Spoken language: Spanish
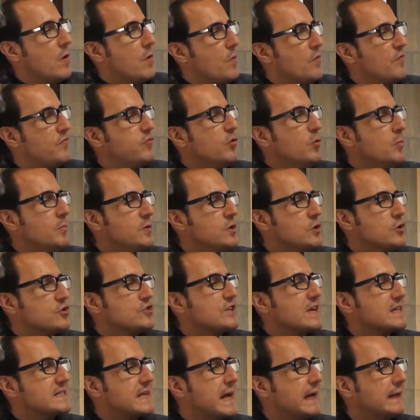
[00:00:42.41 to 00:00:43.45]
Fumio
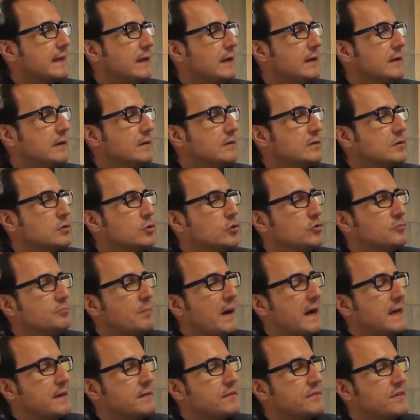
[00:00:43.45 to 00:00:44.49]
Sasaki,
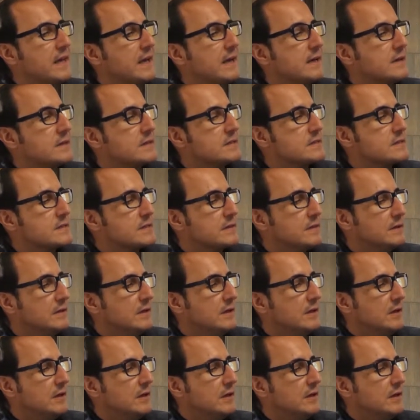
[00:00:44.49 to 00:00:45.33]
Goodbye Things,